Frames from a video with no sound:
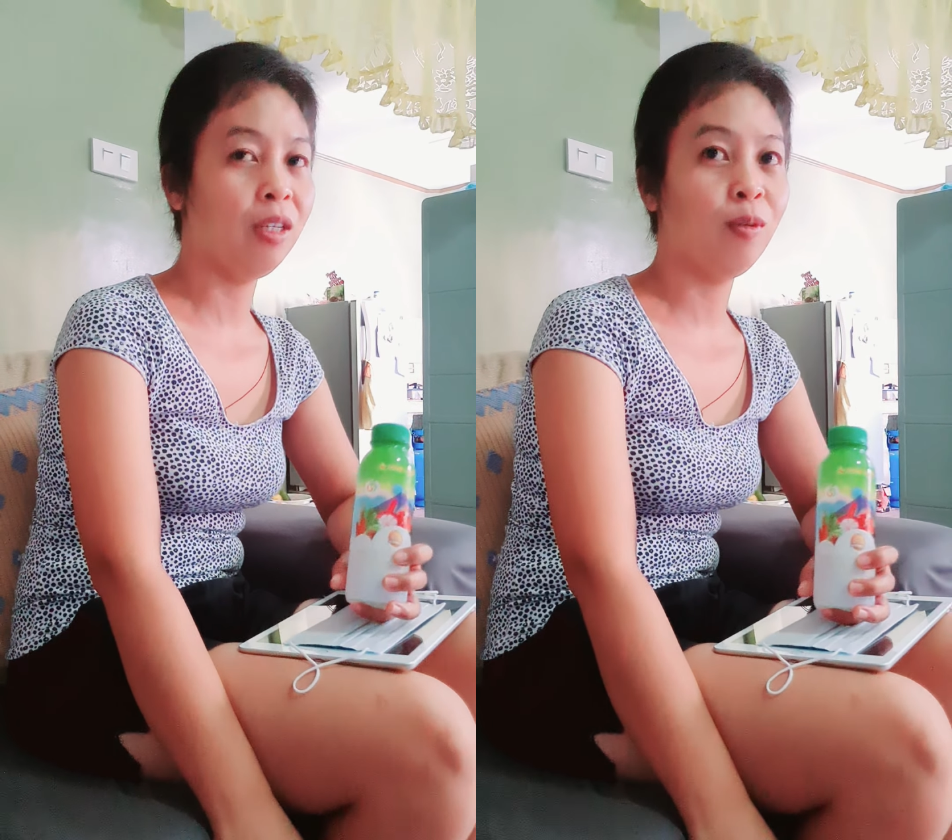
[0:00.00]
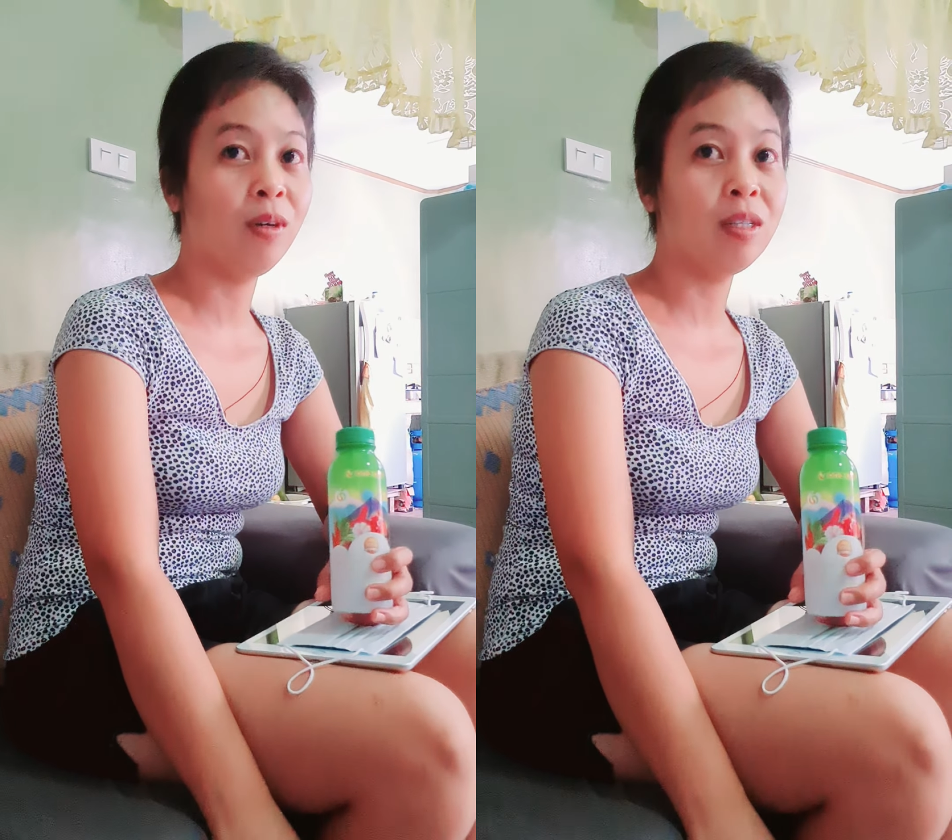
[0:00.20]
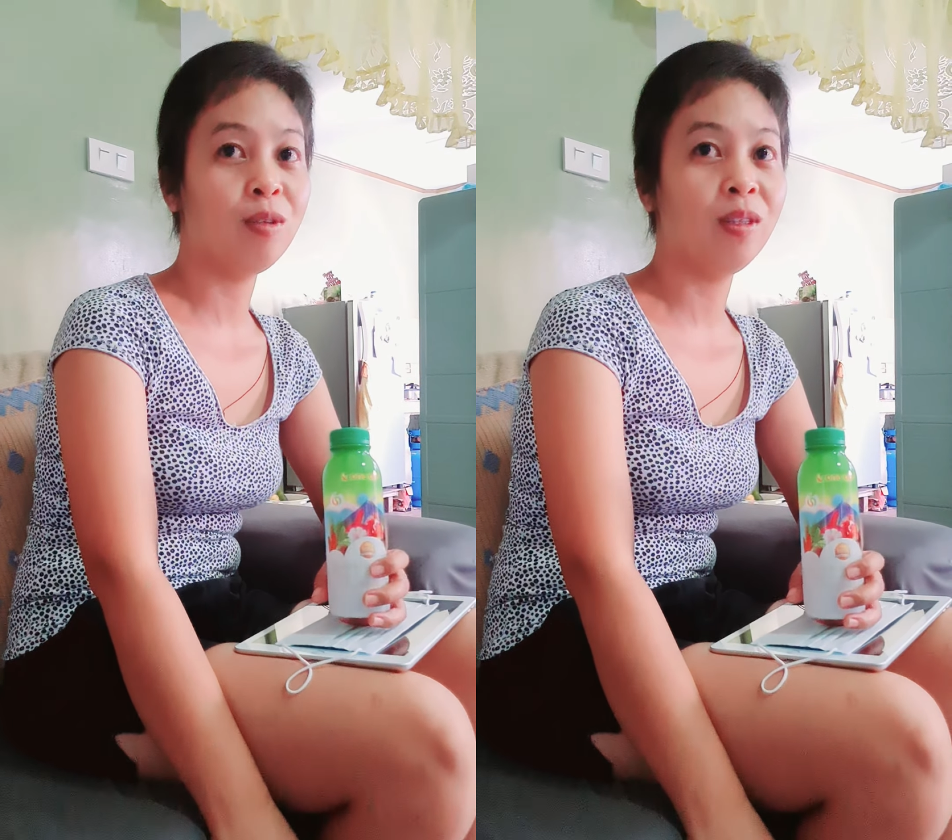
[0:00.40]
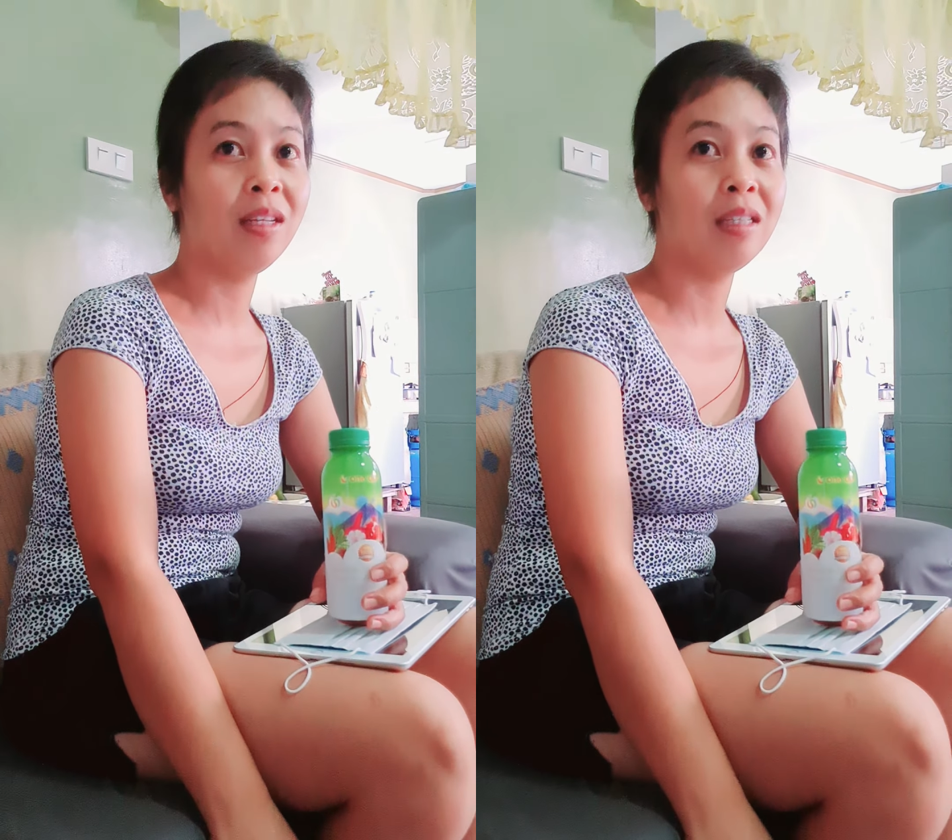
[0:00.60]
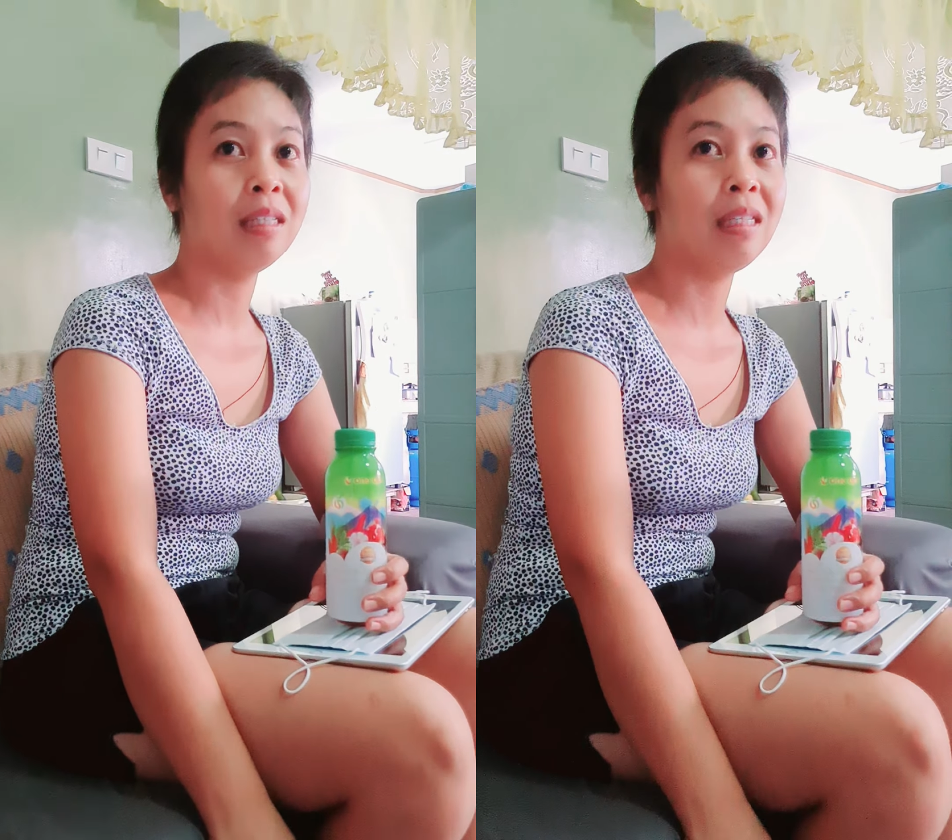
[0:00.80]
yung result
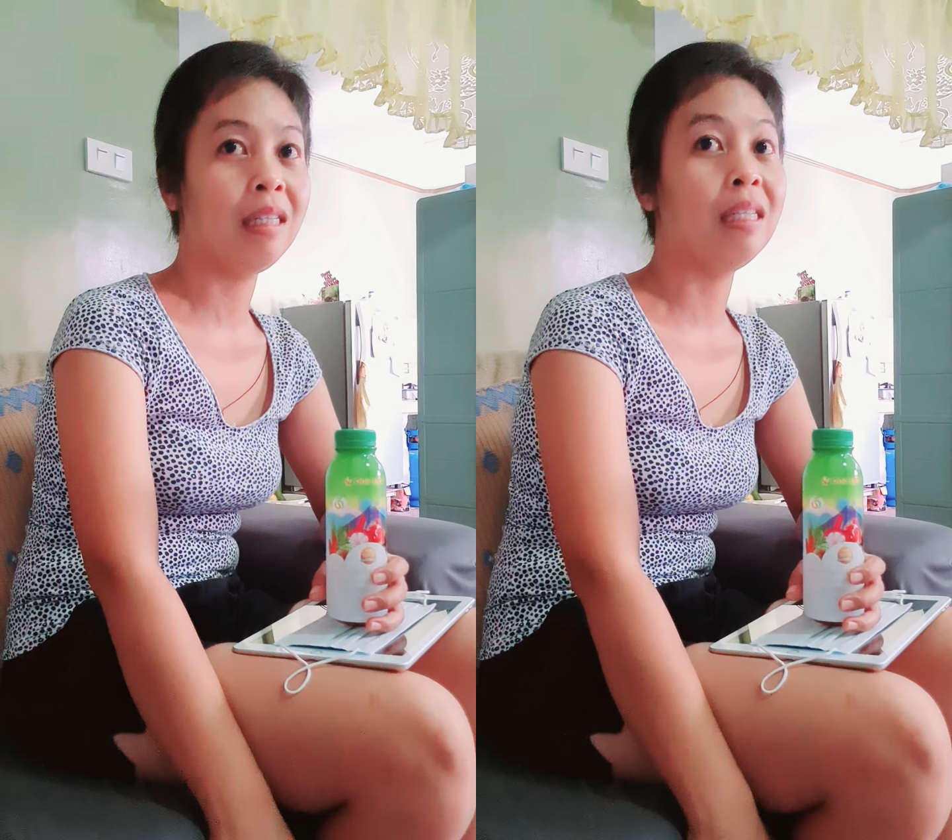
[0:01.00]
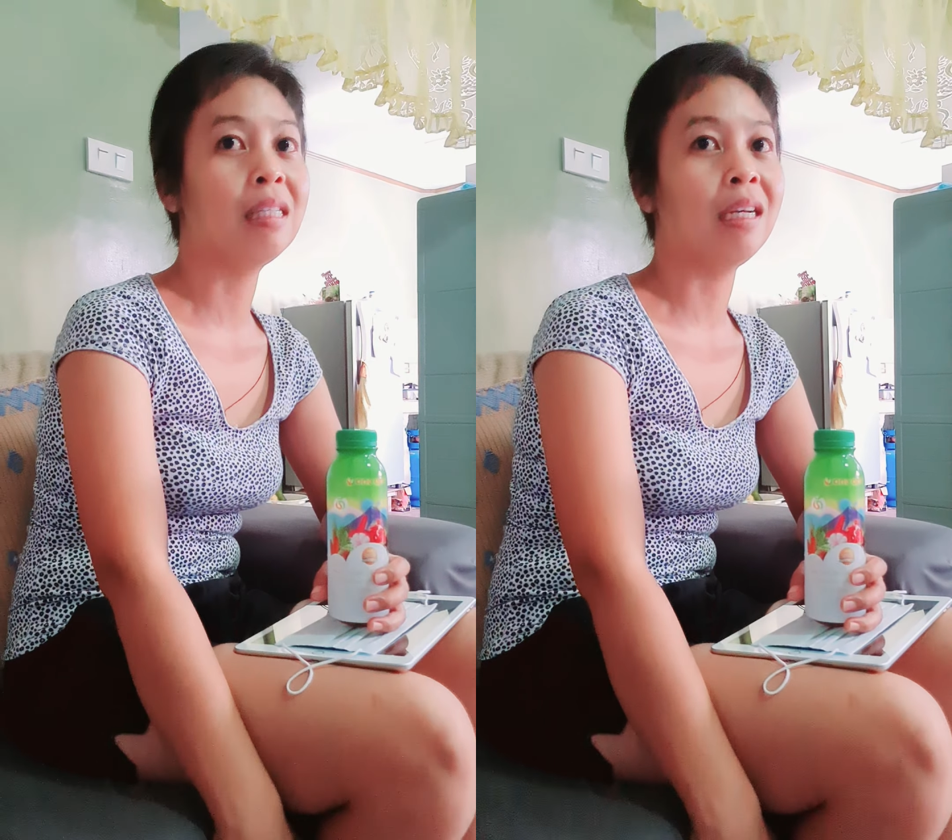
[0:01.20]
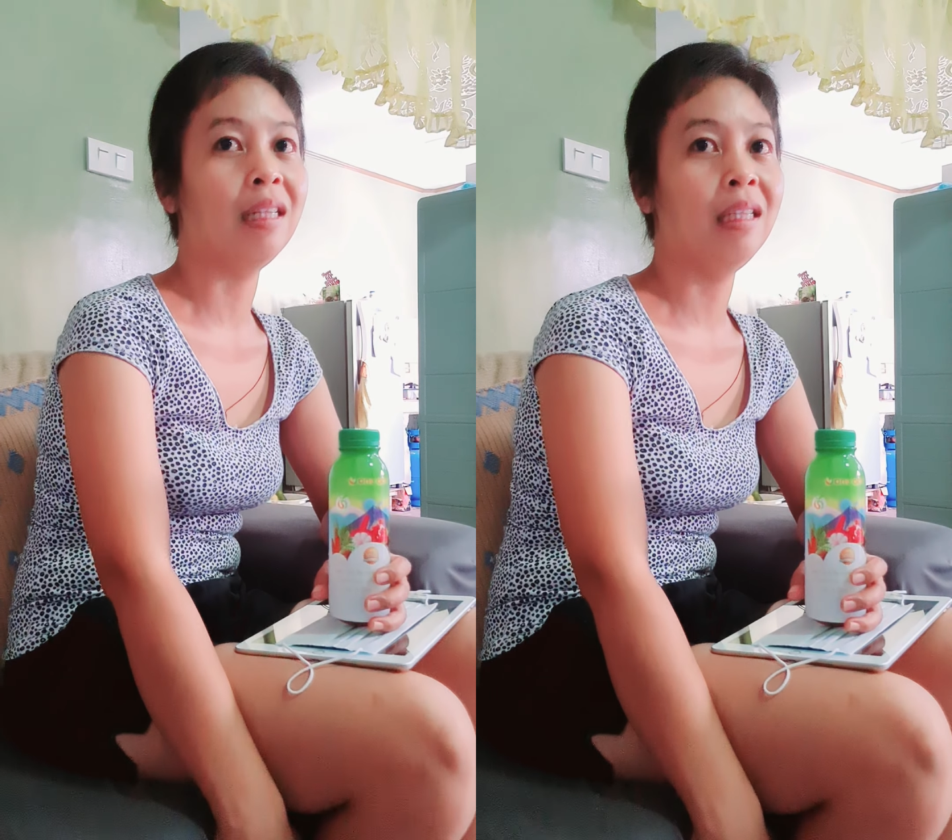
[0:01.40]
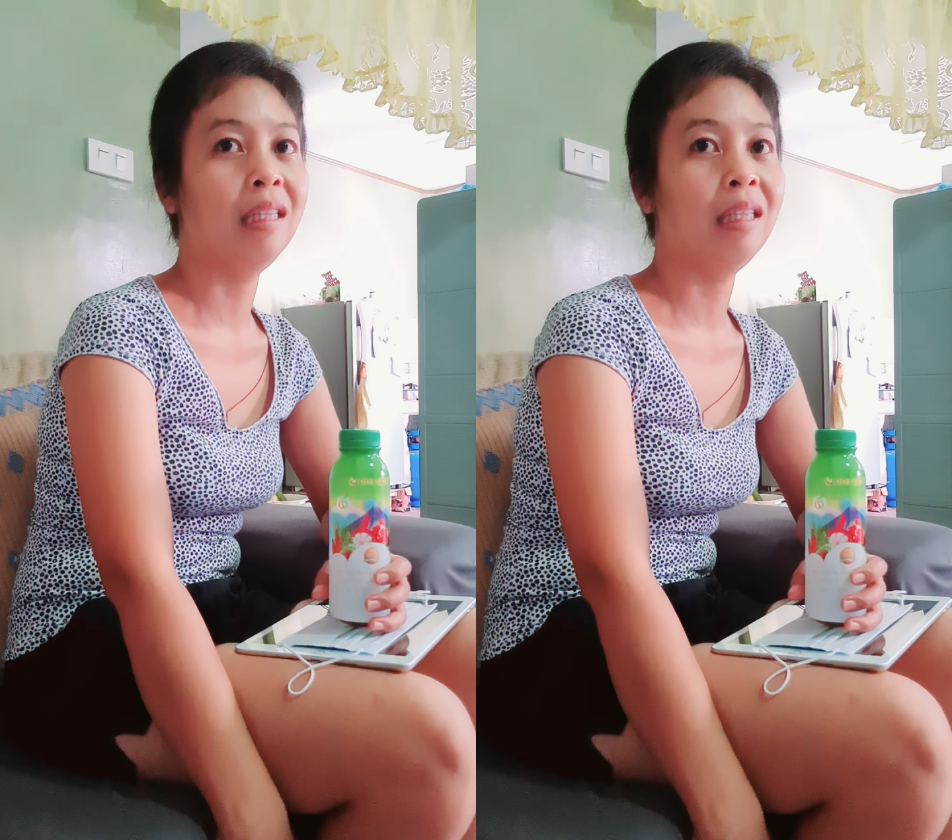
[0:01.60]
ng CT scan.